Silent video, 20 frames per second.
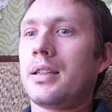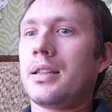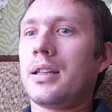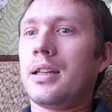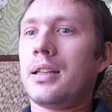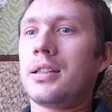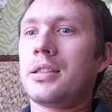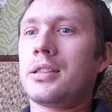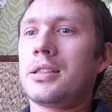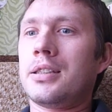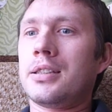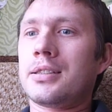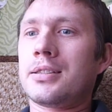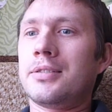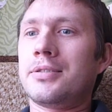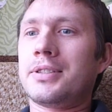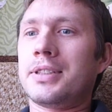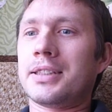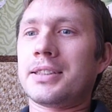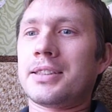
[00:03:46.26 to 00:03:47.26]
как
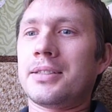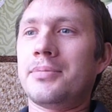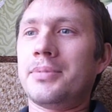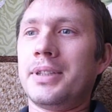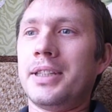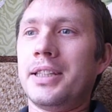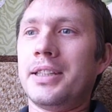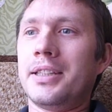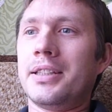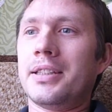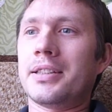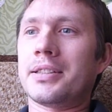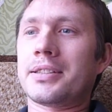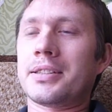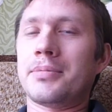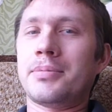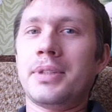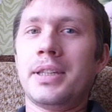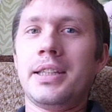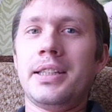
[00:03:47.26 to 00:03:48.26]
исчезли все сомнения.
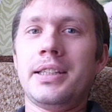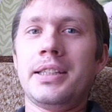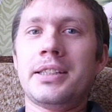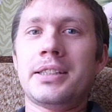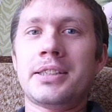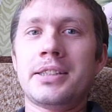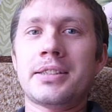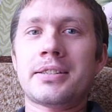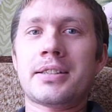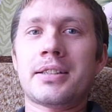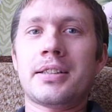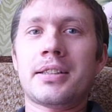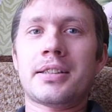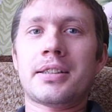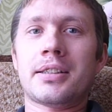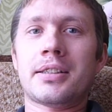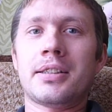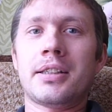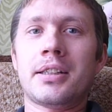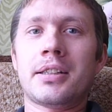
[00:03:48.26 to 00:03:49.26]
Сомнения исчезли,
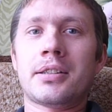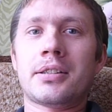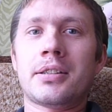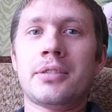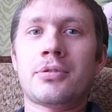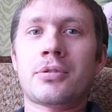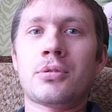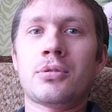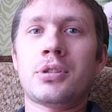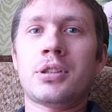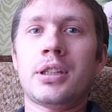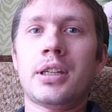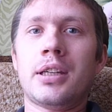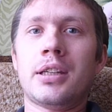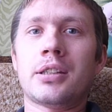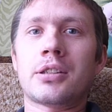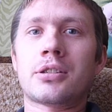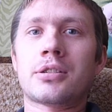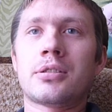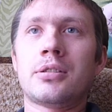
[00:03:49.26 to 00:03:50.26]
когда ты
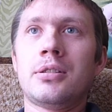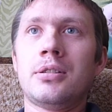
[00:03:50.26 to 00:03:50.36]
включаешь